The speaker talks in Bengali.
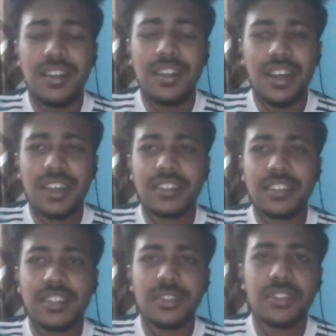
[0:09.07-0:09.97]

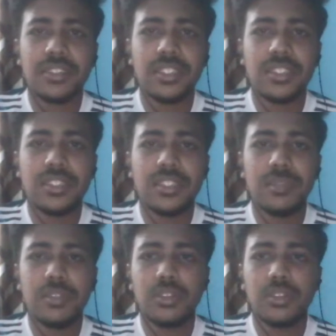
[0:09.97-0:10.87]
আজকে হচ্ছে যে
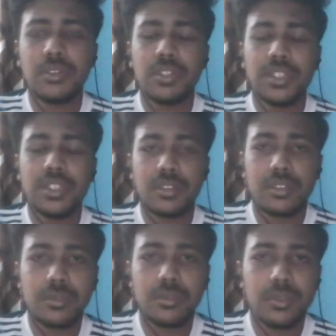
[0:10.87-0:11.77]
বিষয়গুলো নিয়ে কথা
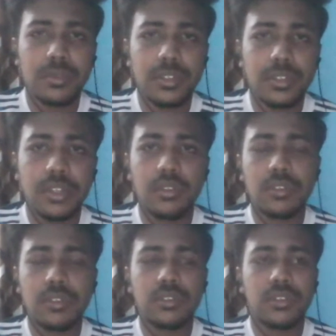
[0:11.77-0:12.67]
বলবো সেগুলো
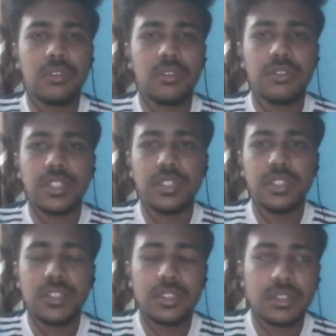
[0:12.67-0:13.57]
হচ্ছে অলরেডি
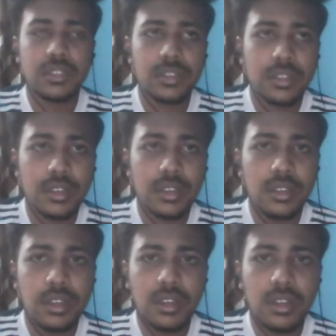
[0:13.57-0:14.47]

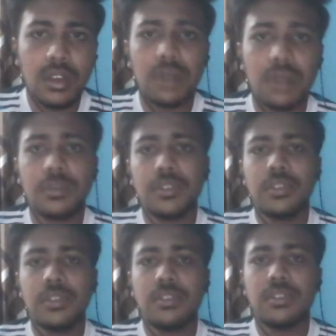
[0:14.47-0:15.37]

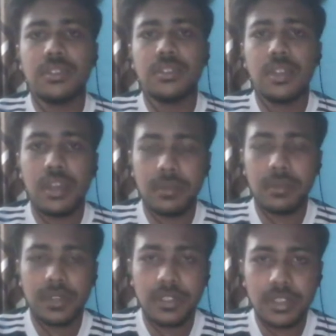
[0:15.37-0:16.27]
আমাদের লাইভ
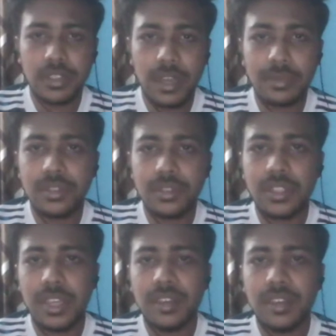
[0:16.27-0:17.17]
ক্লাসের ক্যাপশনে
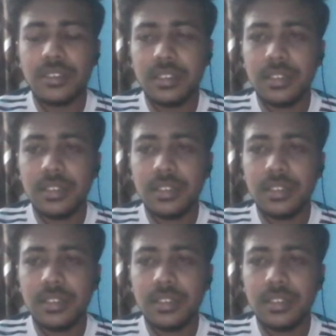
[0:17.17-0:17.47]
দেয়া আছে